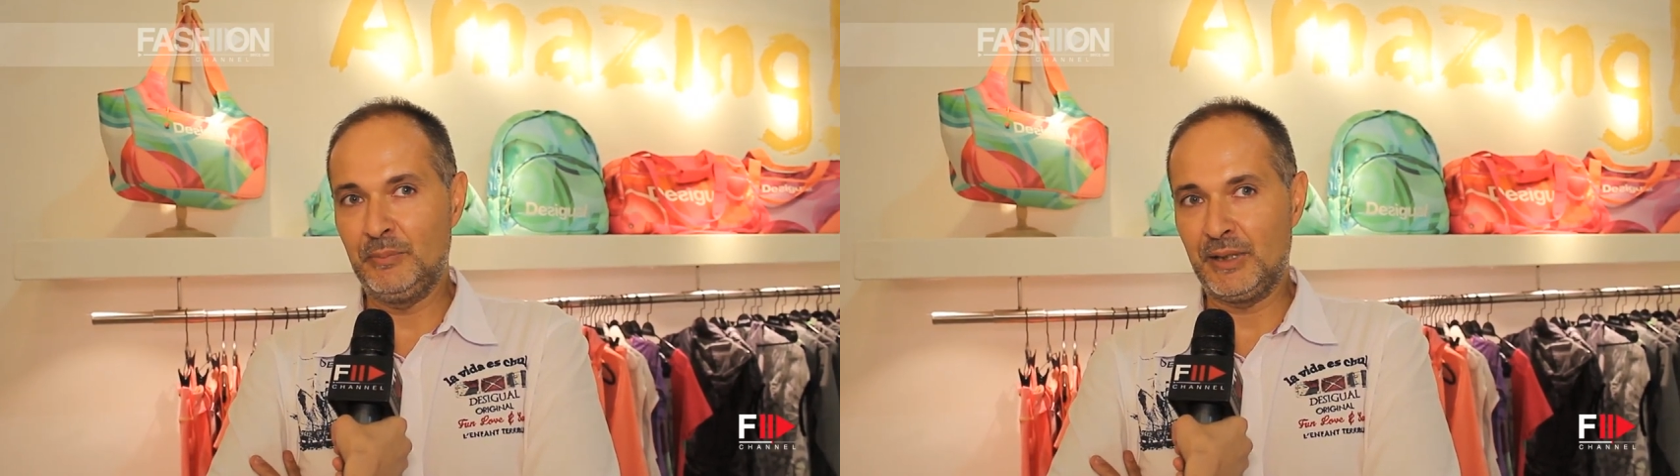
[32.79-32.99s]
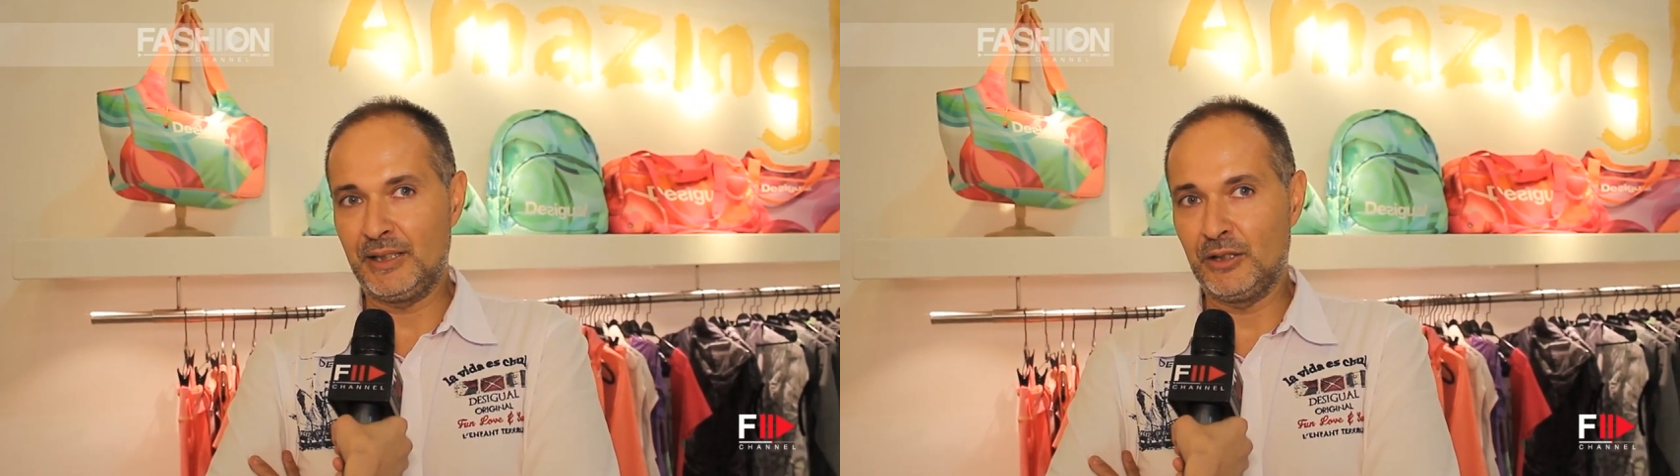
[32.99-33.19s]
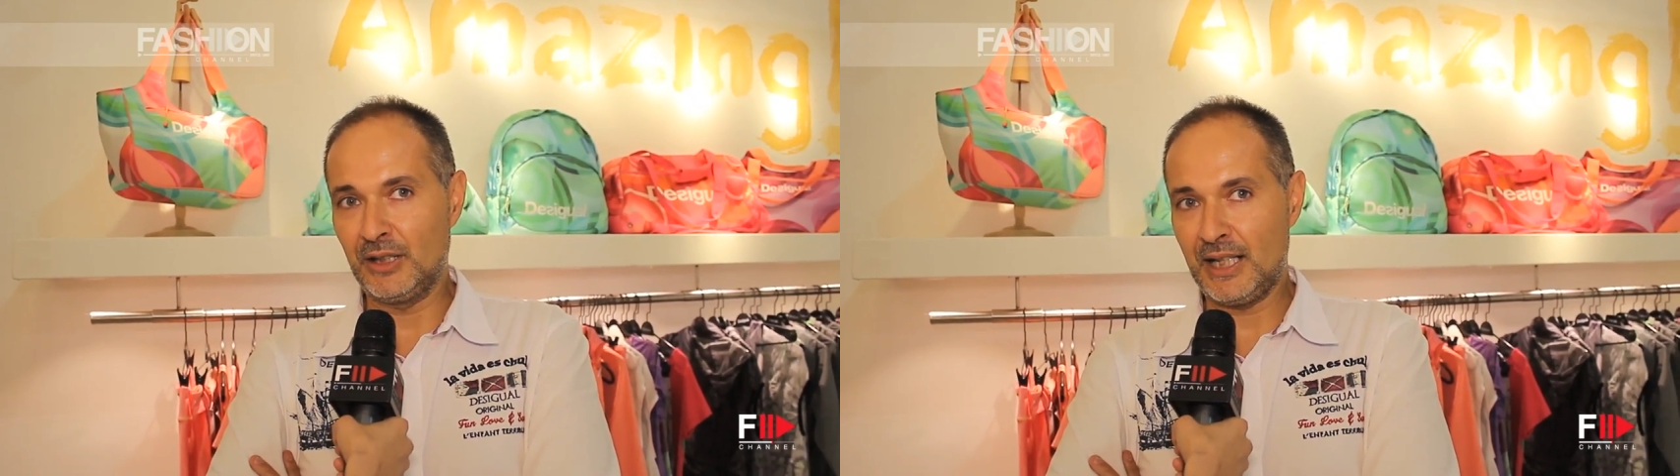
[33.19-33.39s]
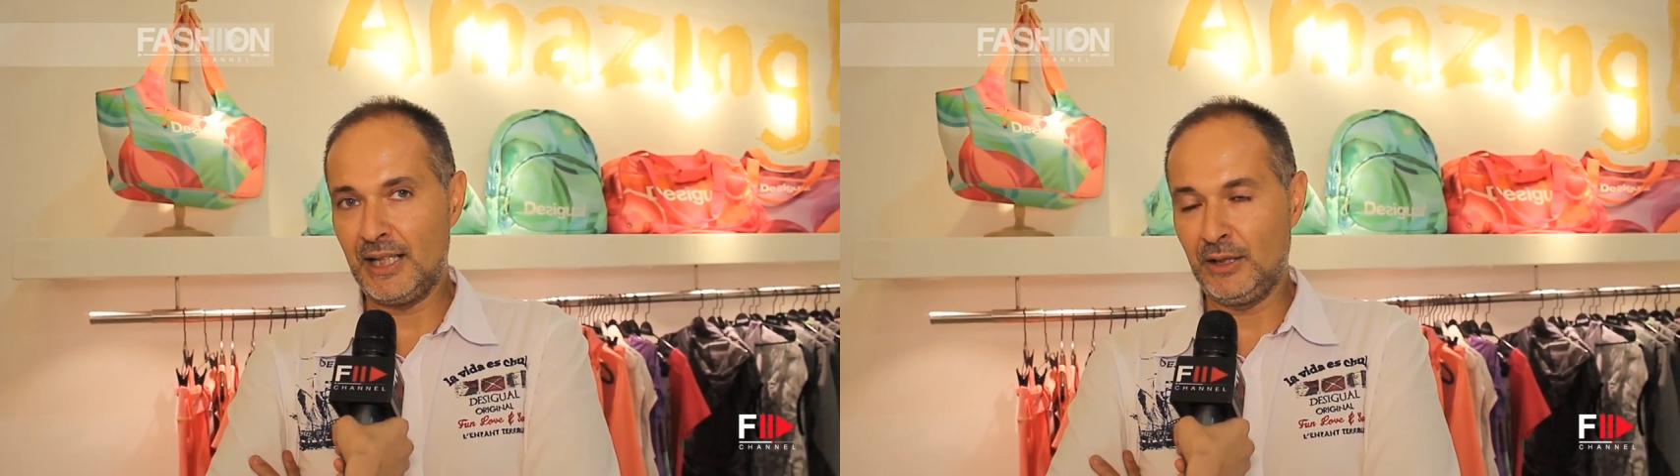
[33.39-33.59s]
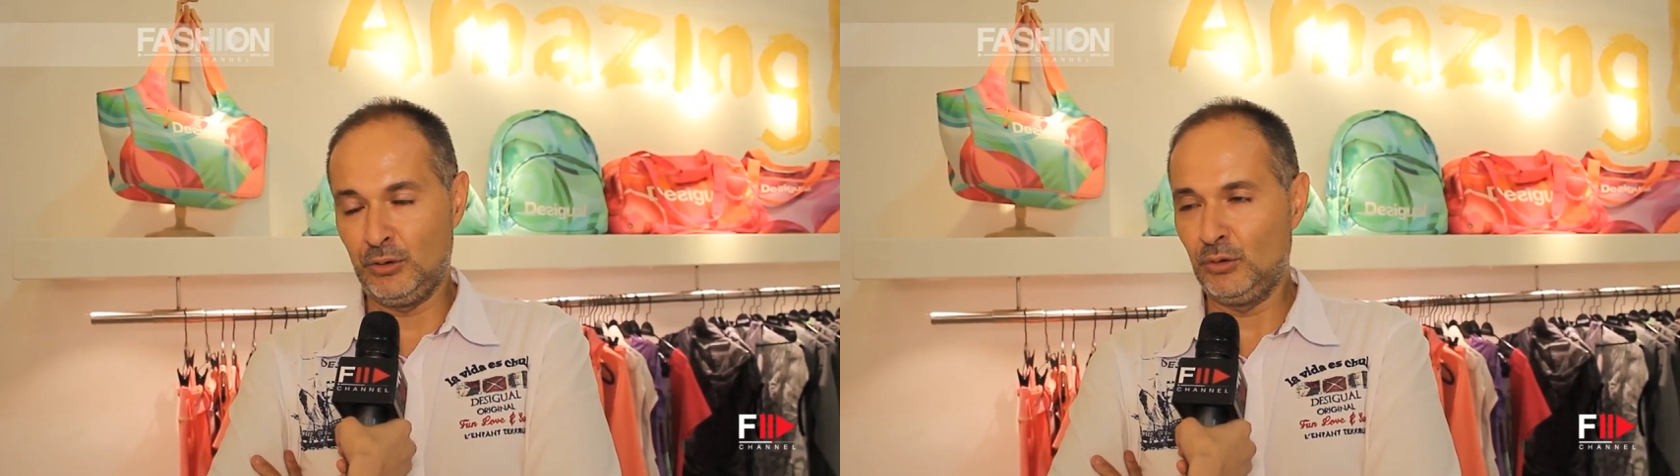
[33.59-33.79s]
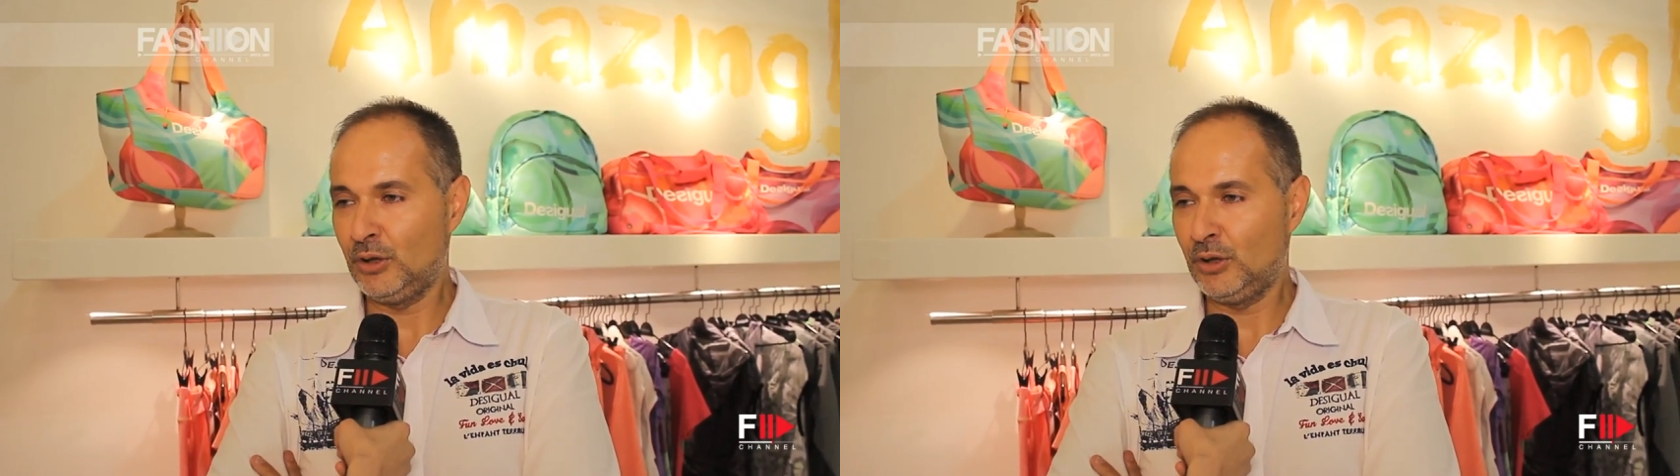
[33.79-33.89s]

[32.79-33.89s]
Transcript: particolari, con un